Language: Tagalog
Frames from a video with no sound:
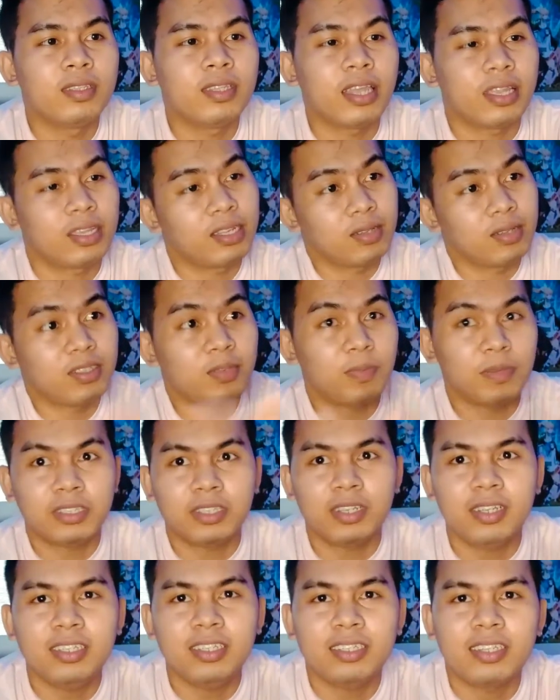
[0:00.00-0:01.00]
like
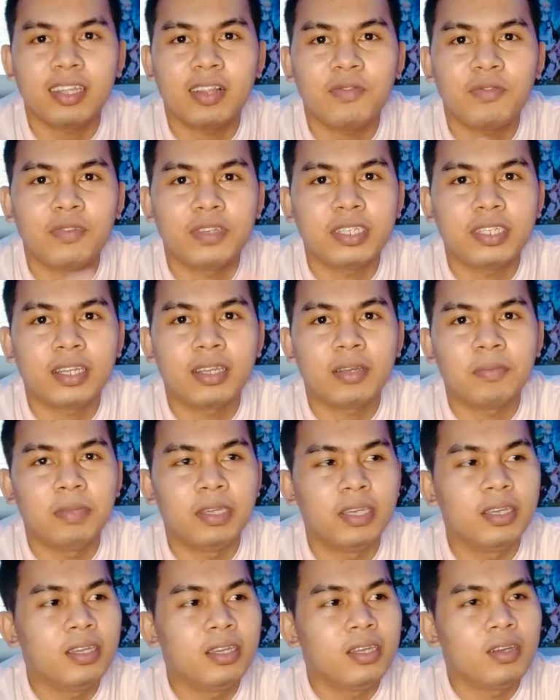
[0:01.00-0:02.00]
especially selfie sa
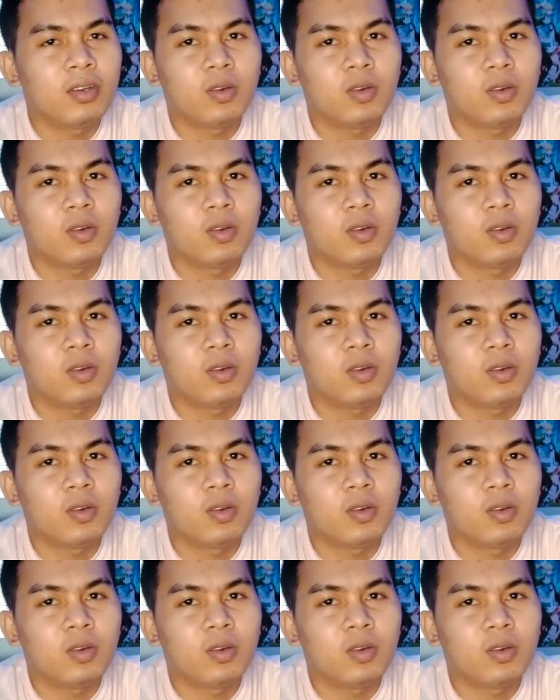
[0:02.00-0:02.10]
gabi